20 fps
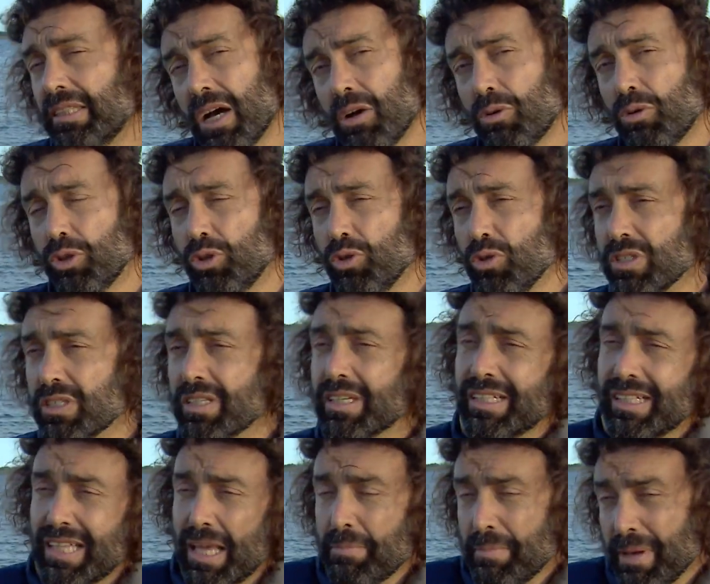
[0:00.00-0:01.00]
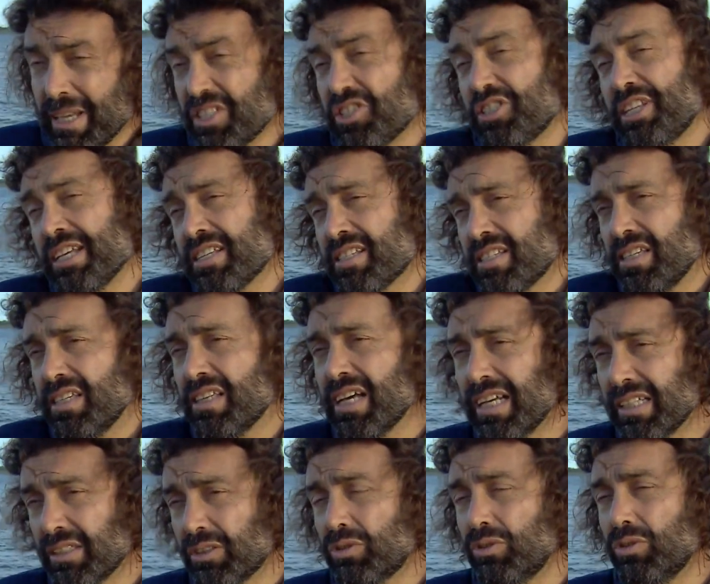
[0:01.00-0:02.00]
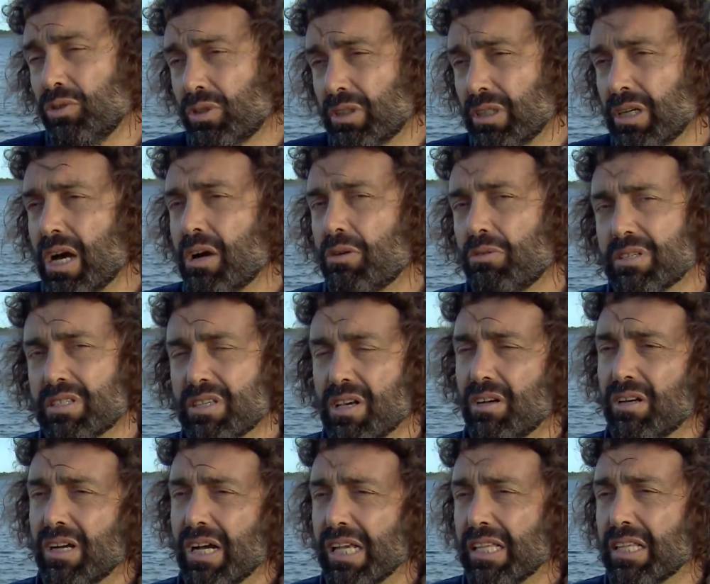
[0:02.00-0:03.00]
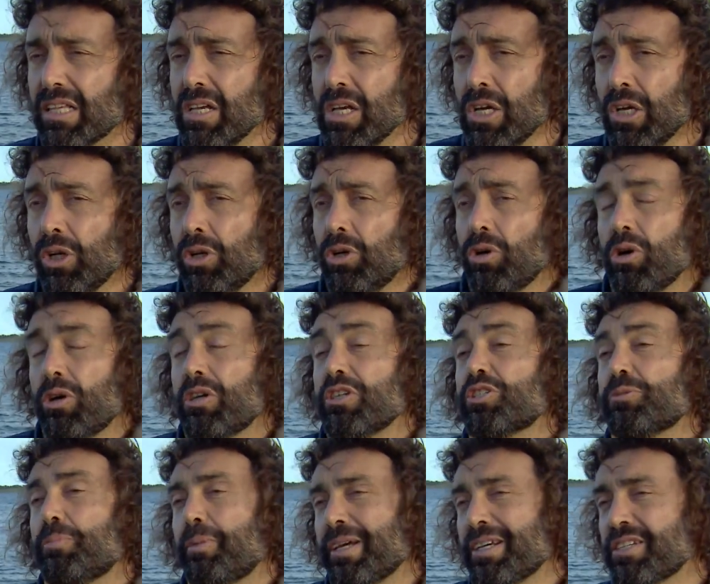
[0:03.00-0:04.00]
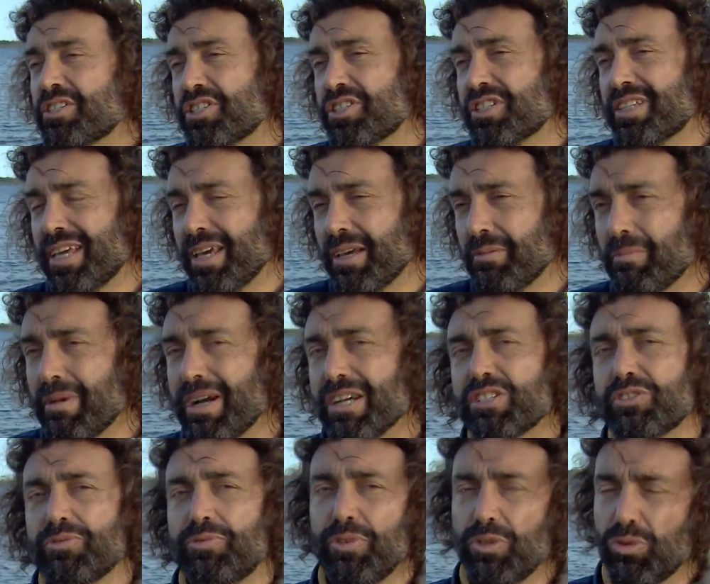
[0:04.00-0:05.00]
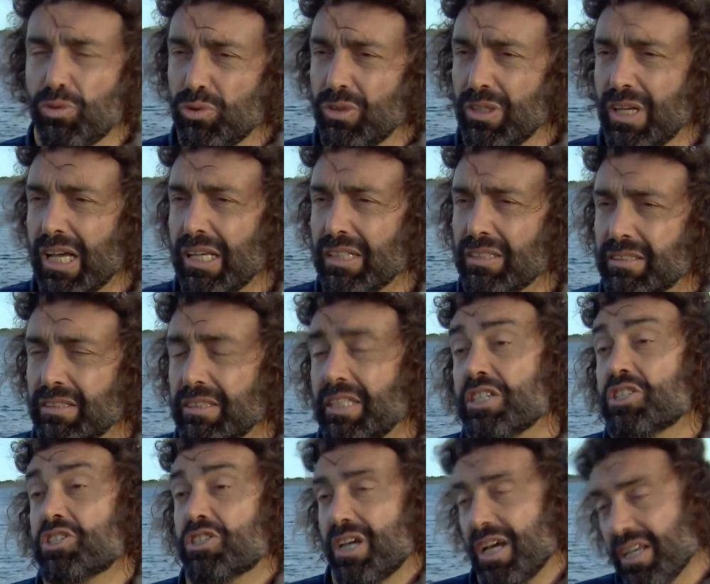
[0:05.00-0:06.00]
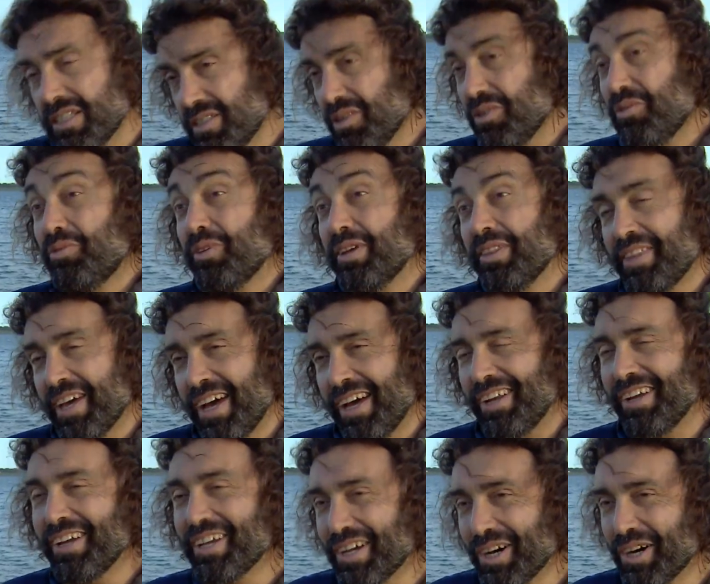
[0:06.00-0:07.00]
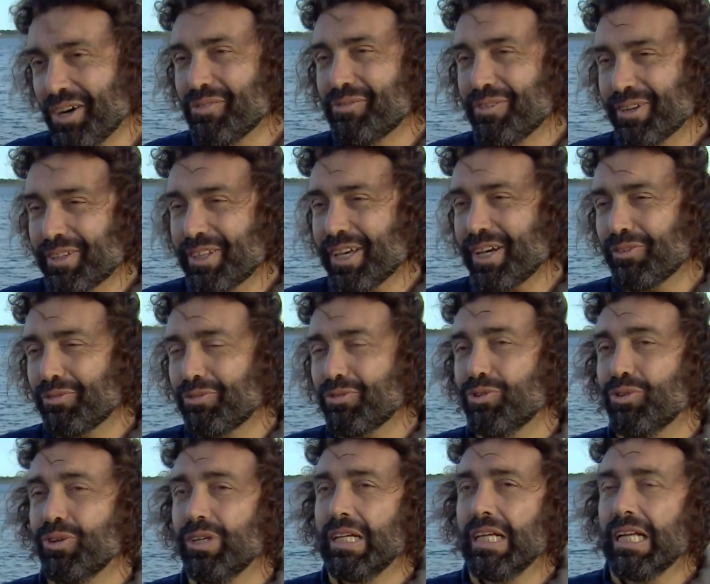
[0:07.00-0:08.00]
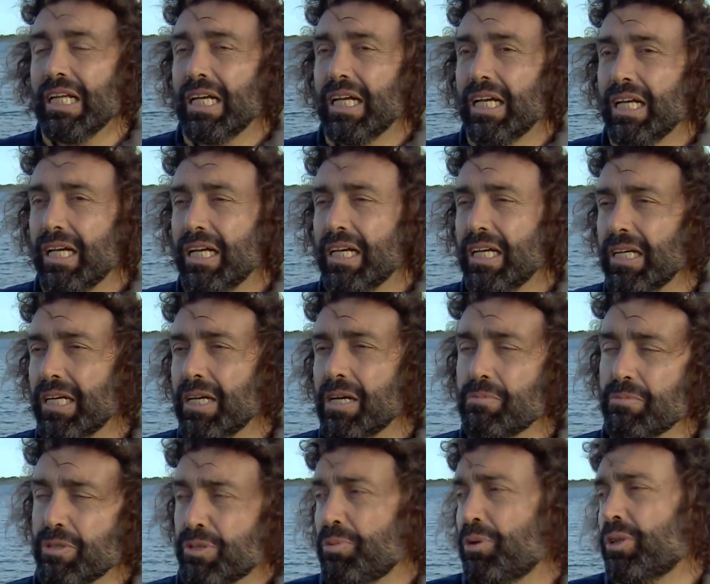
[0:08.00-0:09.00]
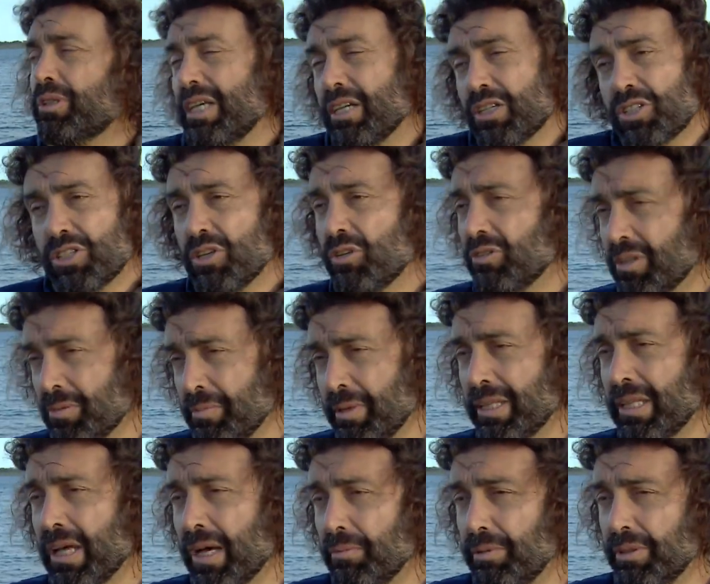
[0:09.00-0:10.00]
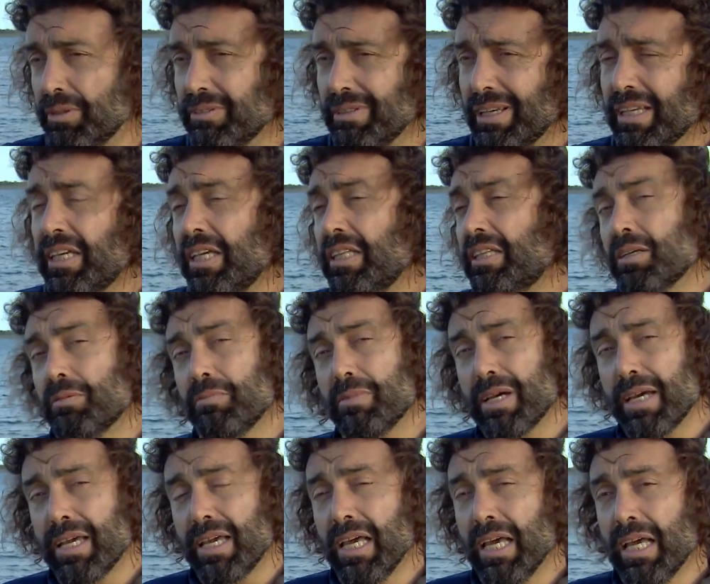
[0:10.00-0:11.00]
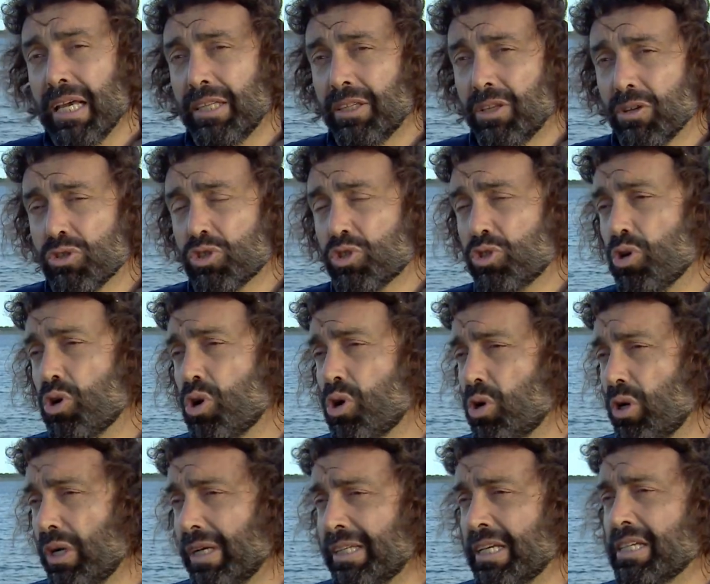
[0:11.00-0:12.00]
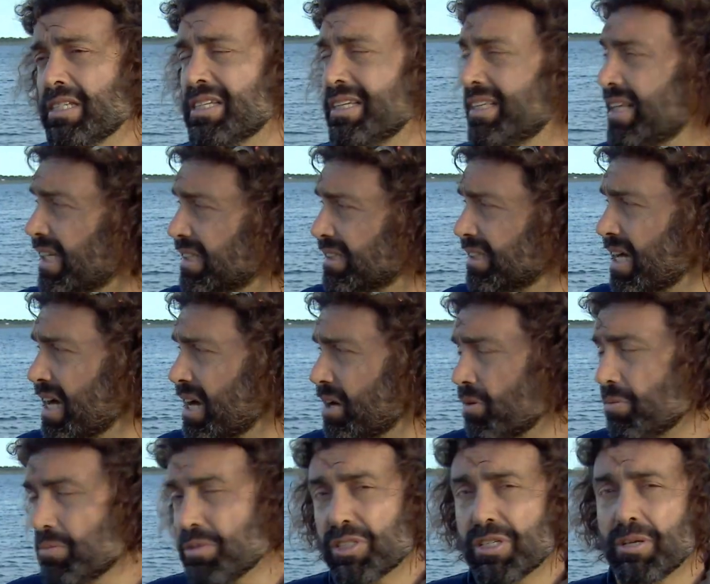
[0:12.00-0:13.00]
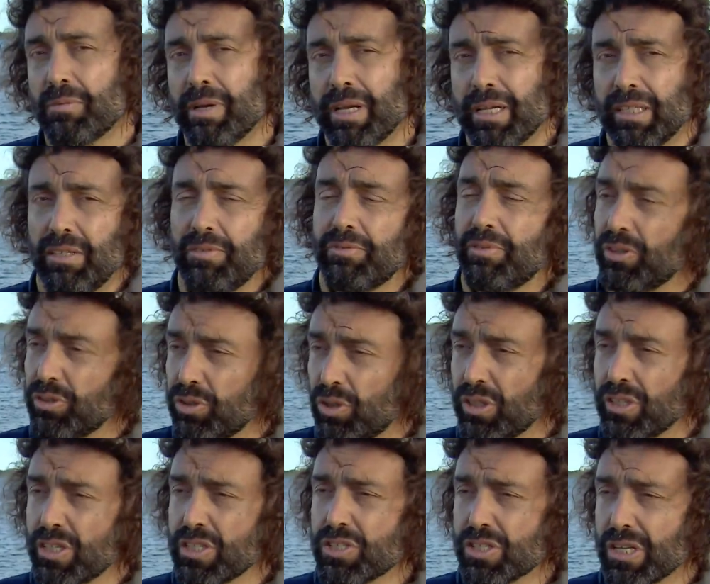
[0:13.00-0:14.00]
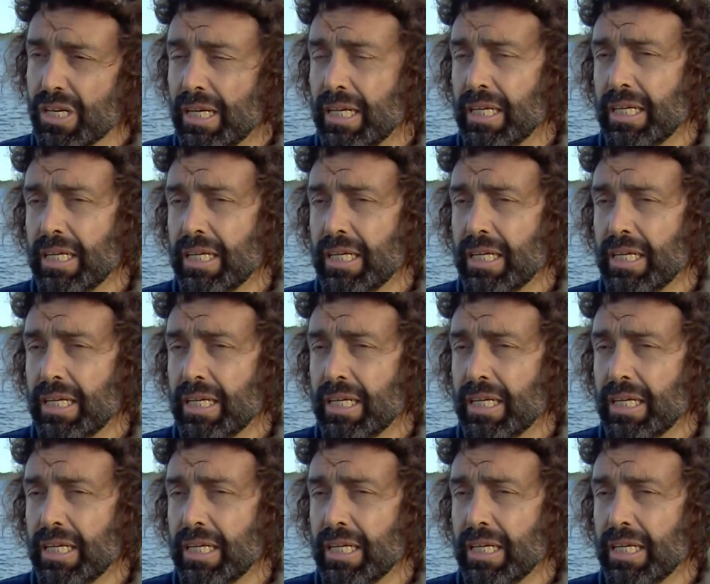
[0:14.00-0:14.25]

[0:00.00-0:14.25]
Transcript: de, água doce que tem menos densidade do que a água salgada, logo as pranchas têm mais dificuldade, neste caso, a levantar, a levantar voo. Uh, mas pronto, é questão também de hábito. Aqui também, não só a densidade da água, mas também a nível de ondas, uh,